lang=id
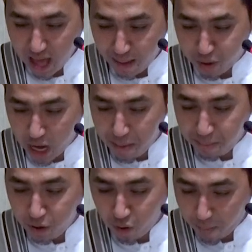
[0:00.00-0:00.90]

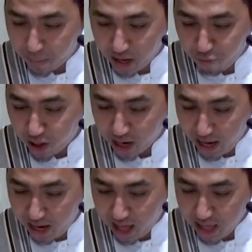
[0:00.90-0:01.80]
Abdurrahman bin Nu'aim ini
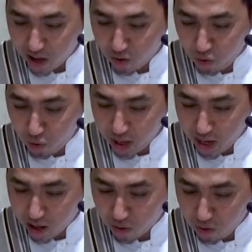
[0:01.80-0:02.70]
viral la yakulu
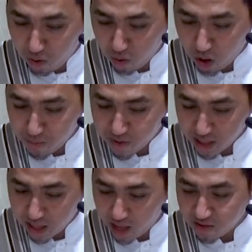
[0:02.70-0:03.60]
illa kullu
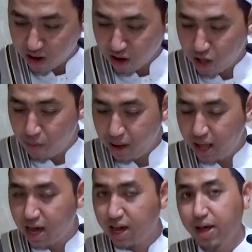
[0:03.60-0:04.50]
khamsati asara yawman
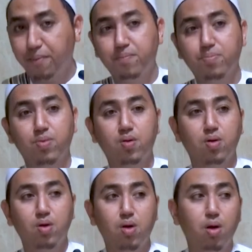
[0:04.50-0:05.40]
aklah.
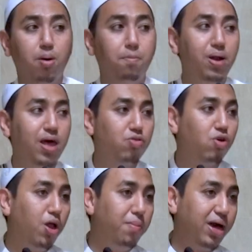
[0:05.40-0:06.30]
Beliau tuh
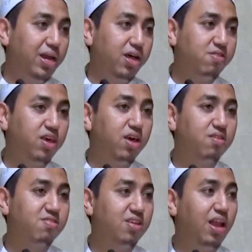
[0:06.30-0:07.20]
kalau makan nasi
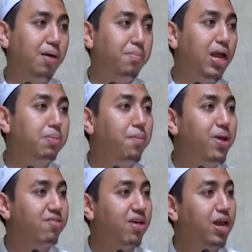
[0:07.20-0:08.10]
selama 15
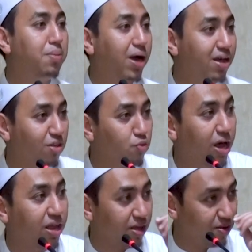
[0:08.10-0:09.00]
hari makan satu
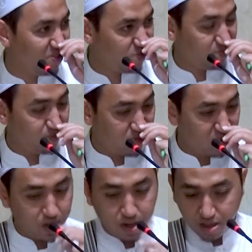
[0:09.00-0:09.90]
kali.
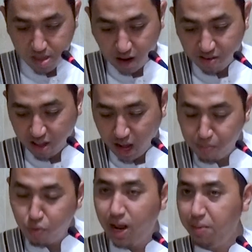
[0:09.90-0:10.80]
Jadi
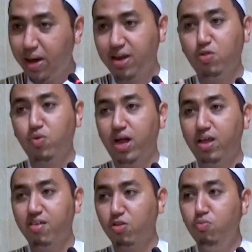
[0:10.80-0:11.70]
setengah bulan makan satu
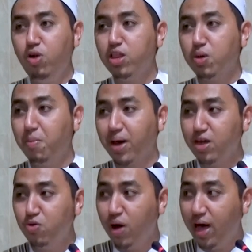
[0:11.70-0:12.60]
kali. Satu bulan cuma
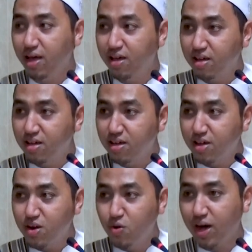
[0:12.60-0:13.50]
makan dua
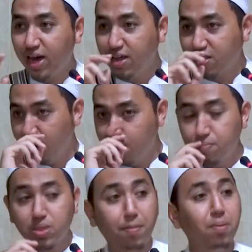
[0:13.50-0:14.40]
dua kali toh,
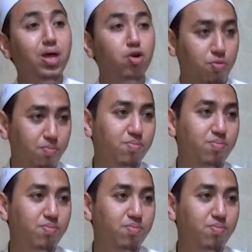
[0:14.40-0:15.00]
tapi minum.